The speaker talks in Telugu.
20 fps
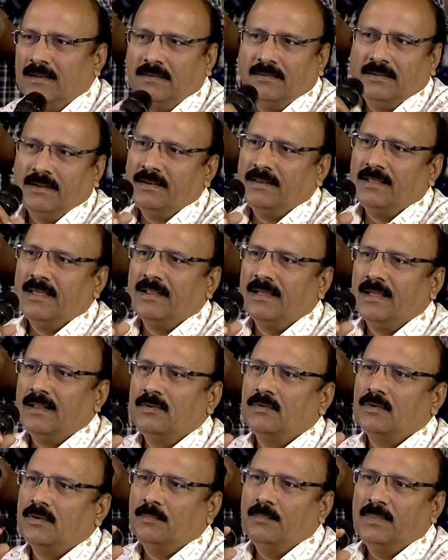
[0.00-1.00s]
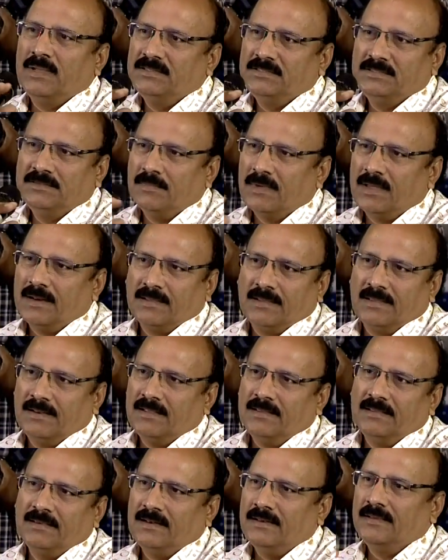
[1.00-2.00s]
ఇటు ఎన్టీఆర్ కానీ ఒక బెంచ్ మార్క్
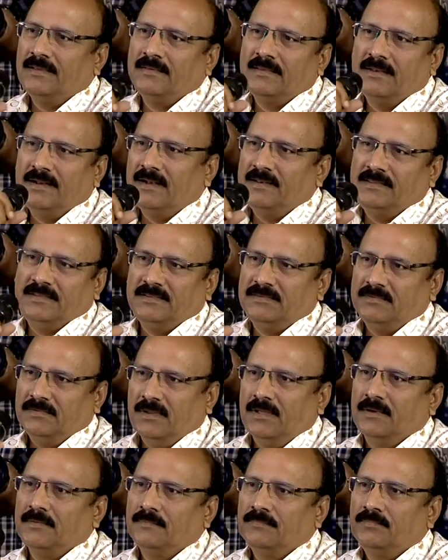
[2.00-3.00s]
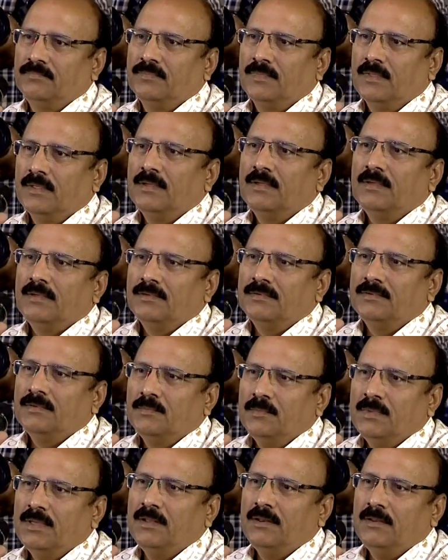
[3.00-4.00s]
అనేది క్రియేట్ చేస్తున్నారు సో
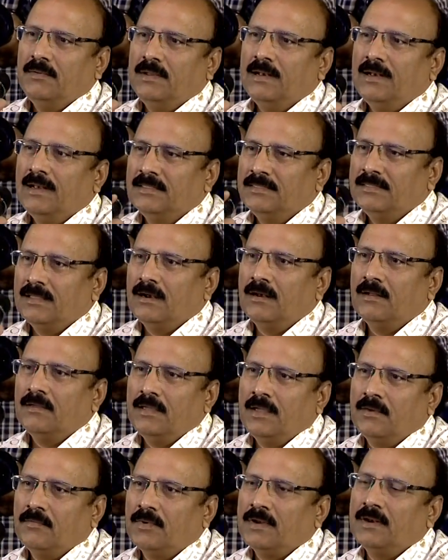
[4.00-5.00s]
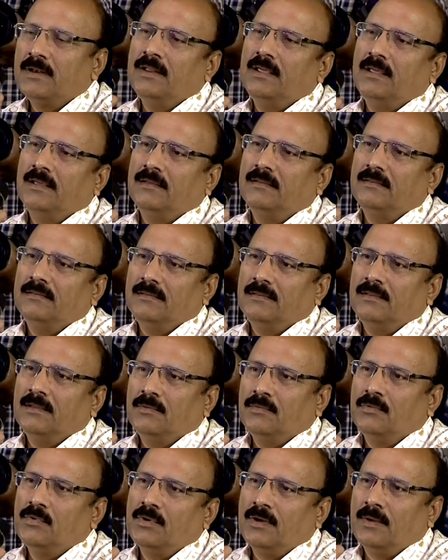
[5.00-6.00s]
మీరు వీళ్ళిద్దరిలో ఎవరిని
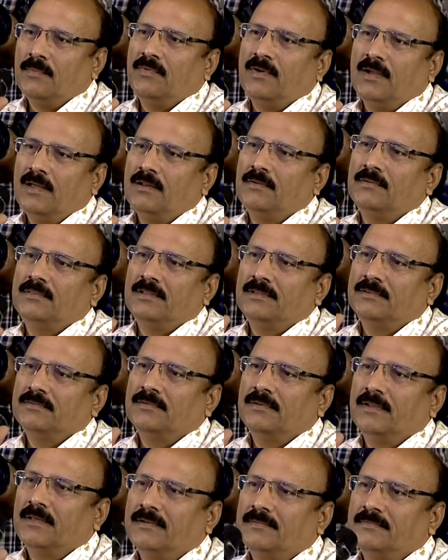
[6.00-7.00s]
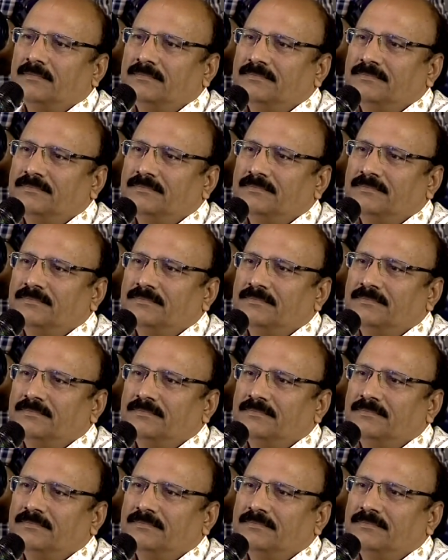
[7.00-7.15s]
ఎక్కువగా ఫాలో అవ్వదలుచుకున్నారు